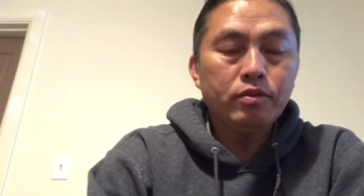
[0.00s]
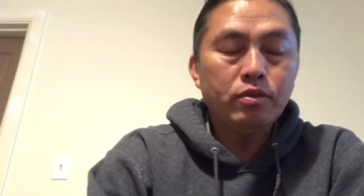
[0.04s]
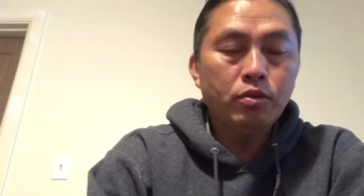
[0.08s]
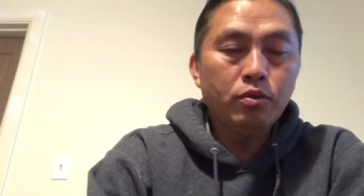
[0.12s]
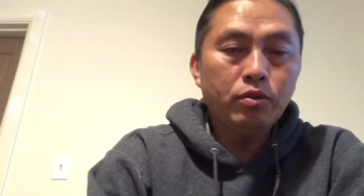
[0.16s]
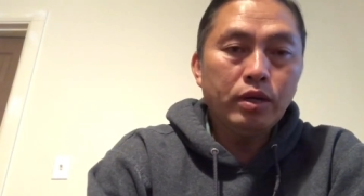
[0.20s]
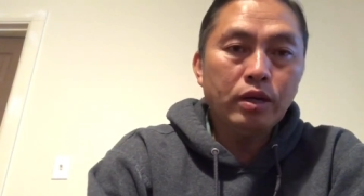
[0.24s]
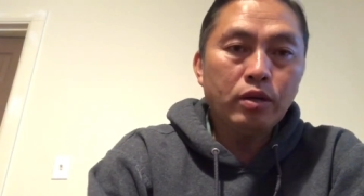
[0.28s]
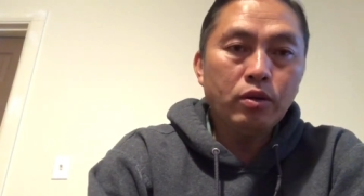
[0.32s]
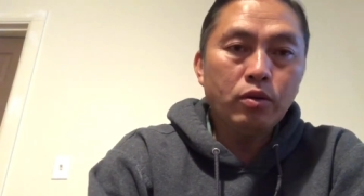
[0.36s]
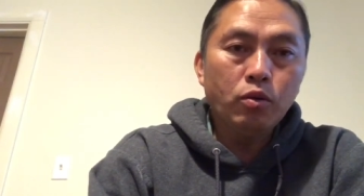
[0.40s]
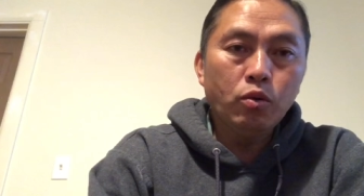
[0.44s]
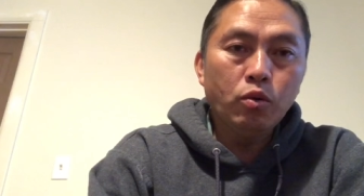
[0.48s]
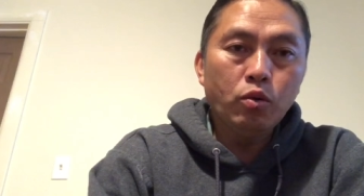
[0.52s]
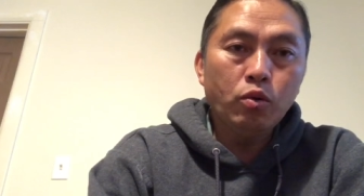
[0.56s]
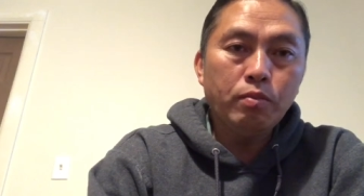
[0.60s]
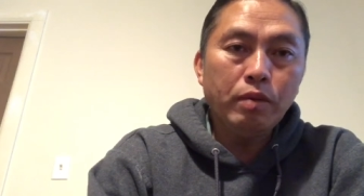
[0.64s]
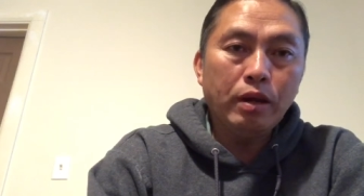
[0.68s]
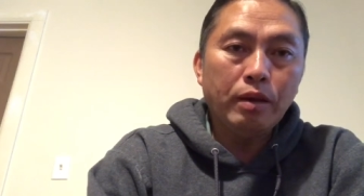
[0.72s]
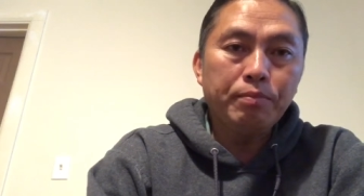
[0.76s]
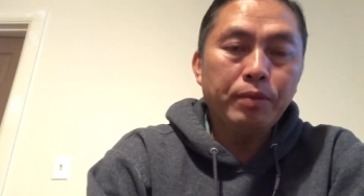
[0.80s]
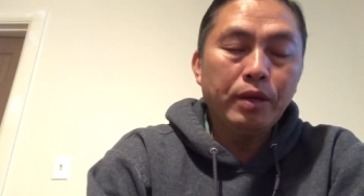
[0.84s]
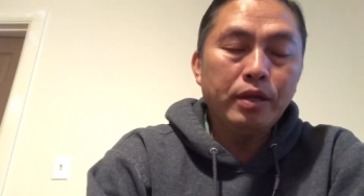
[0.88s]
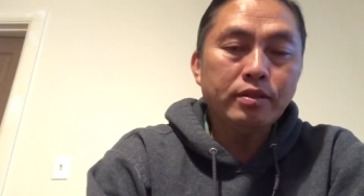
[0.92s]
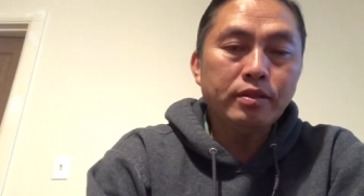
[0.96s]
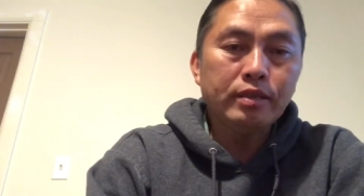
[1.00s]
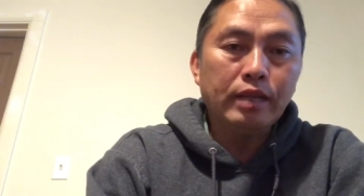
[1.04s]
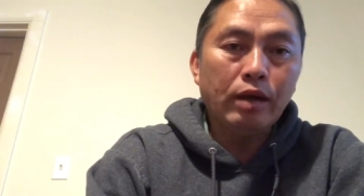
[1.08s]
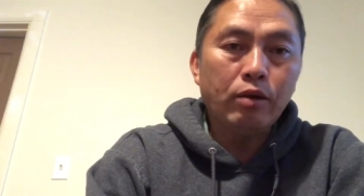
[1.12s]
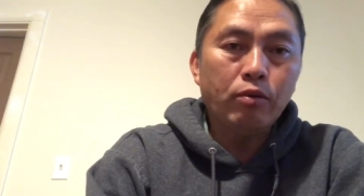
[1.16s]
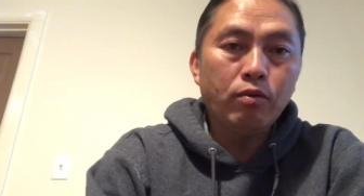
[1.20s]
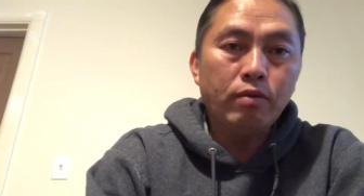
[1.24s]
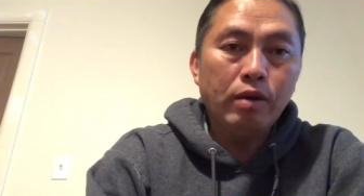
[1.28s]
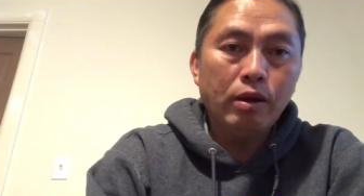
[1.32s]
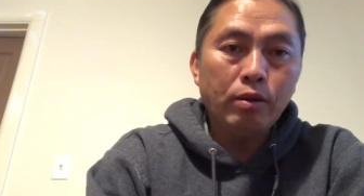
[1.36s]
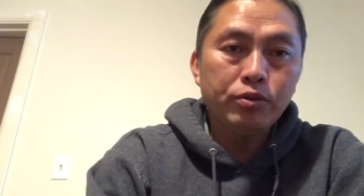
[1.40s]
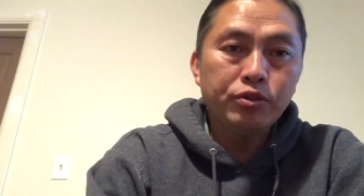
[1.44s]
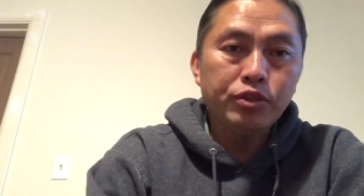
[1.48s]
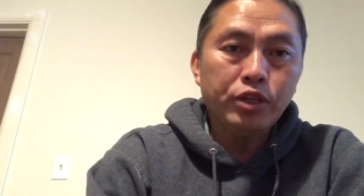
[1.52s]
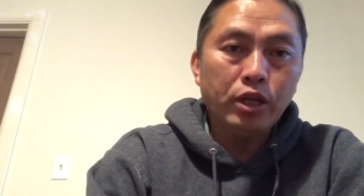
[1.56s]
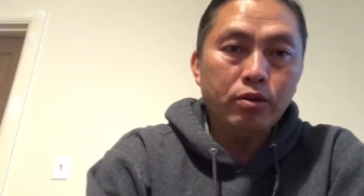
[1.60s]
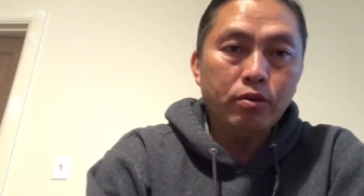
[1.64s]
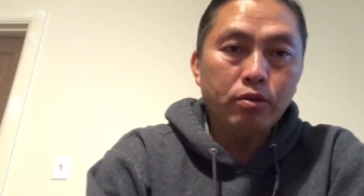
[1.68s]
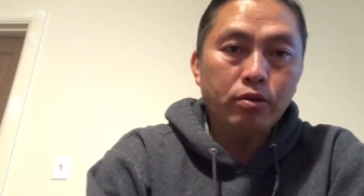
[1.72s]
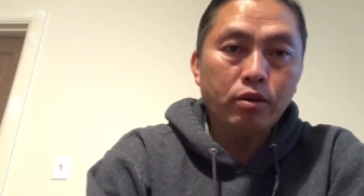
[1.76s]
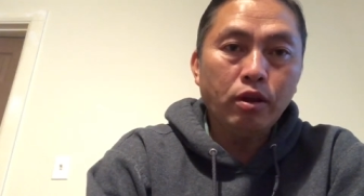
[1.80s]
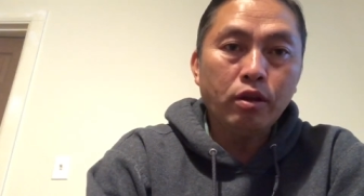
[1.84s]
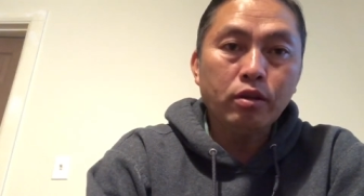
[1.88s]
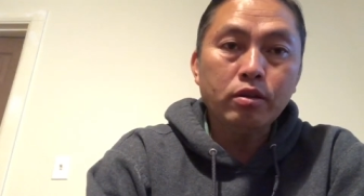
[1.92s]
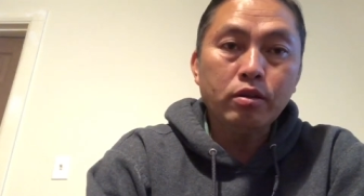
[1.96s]
lúc năng cũ mà bế sáu của bao chế
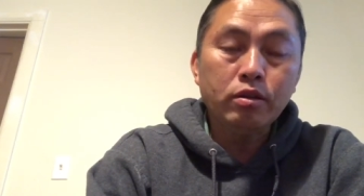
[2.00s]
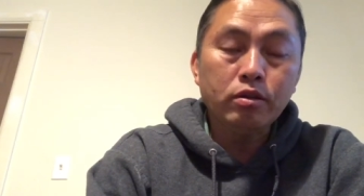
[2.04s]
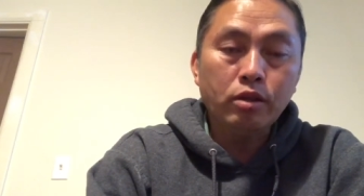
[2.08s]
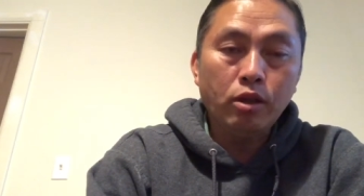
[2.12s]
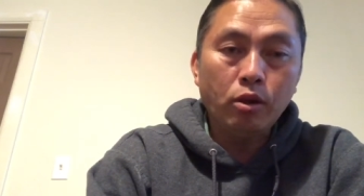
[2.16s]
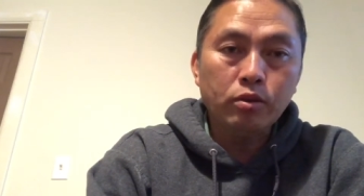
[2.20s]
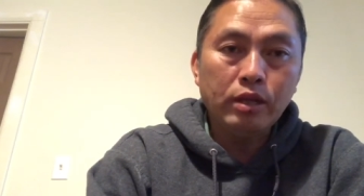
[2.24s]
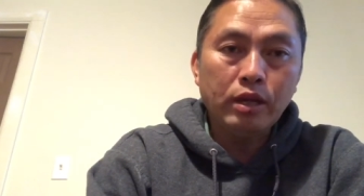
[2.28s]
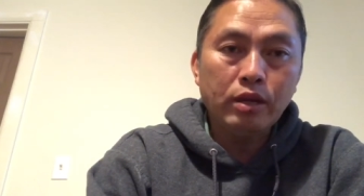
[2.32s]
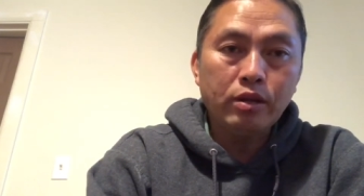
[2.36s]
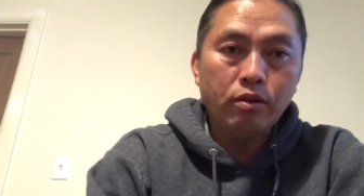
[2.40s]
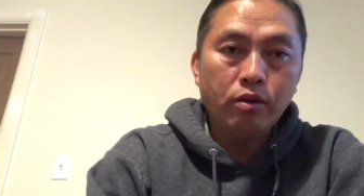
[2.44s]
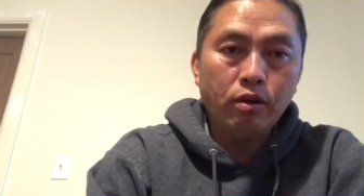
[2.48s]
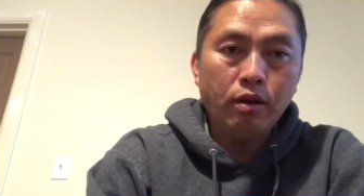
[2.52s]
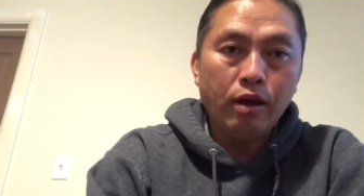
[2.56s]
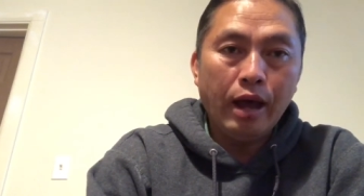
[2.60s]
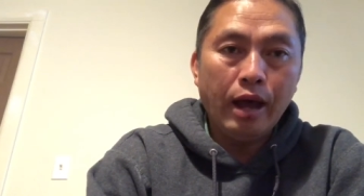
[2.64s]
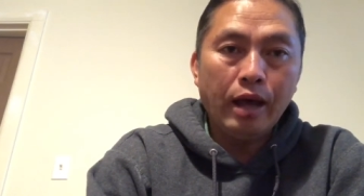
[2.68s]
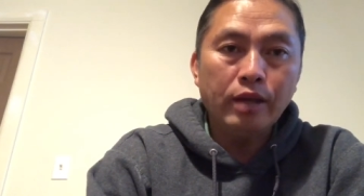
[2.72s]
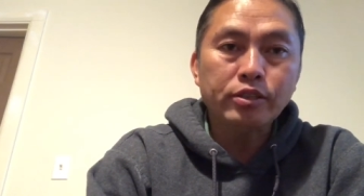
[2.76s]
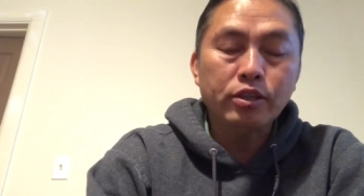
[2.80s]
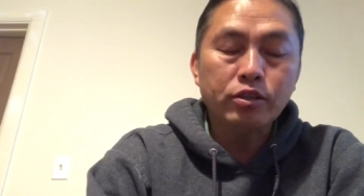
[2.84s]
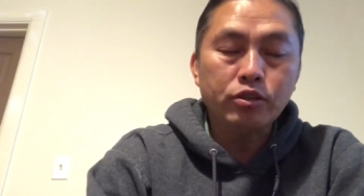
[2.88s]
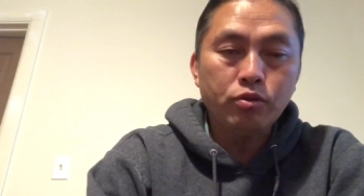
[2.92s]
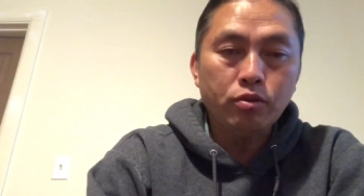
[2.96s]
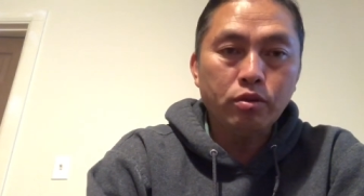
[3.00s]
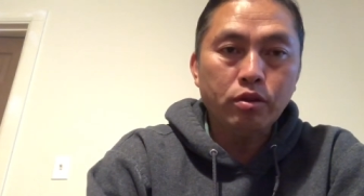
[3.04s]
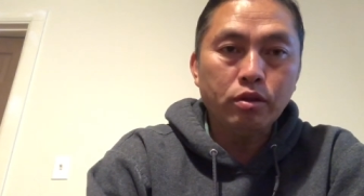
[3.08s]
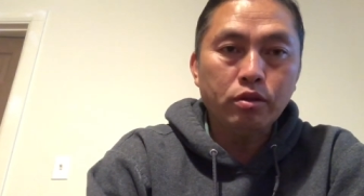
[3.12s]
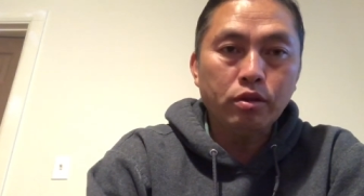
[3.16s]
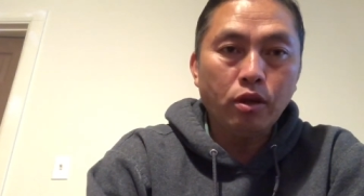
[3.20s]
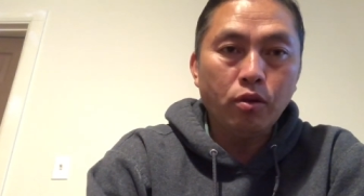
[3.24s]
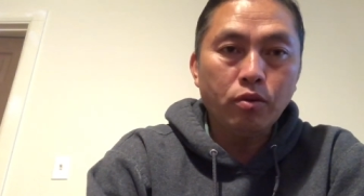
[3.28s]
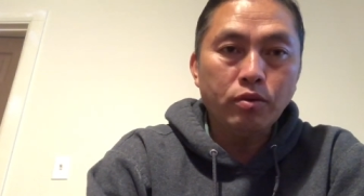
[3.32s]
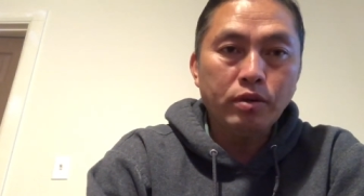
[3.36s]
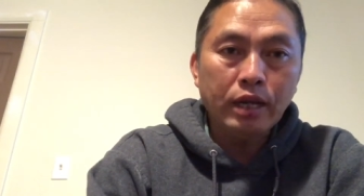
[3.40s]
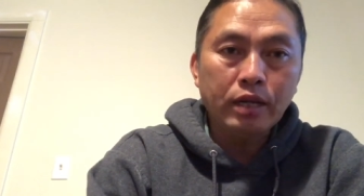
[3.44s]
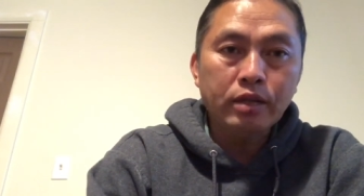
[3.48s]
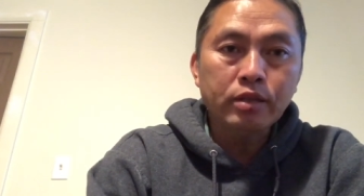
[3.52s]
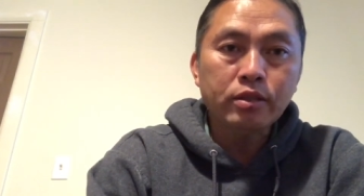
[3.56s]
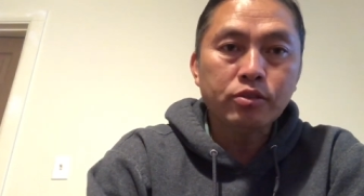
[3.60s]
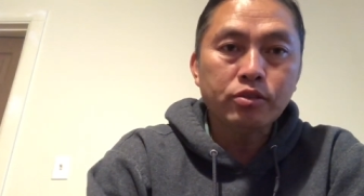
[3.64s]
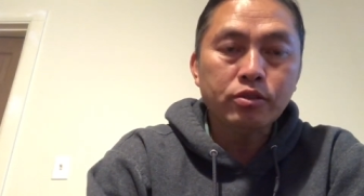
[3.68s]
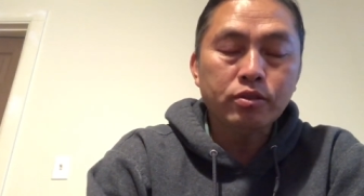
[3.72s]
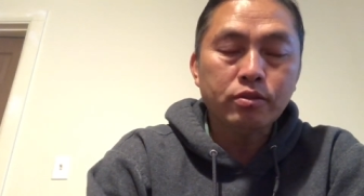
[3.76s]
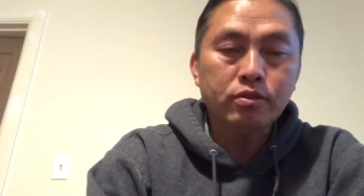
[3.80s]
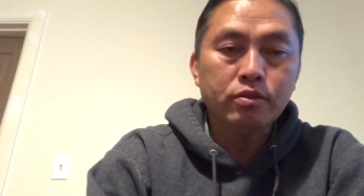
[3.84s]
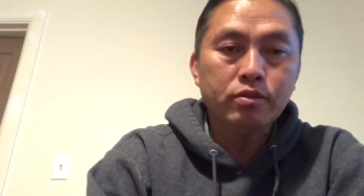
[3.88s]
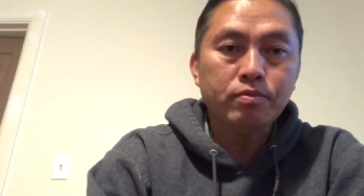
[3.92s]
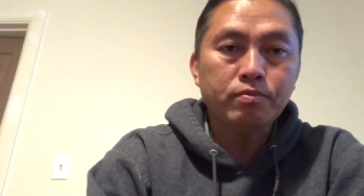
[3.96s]
độ tao từ tao thành cho á chẳng trong tao năng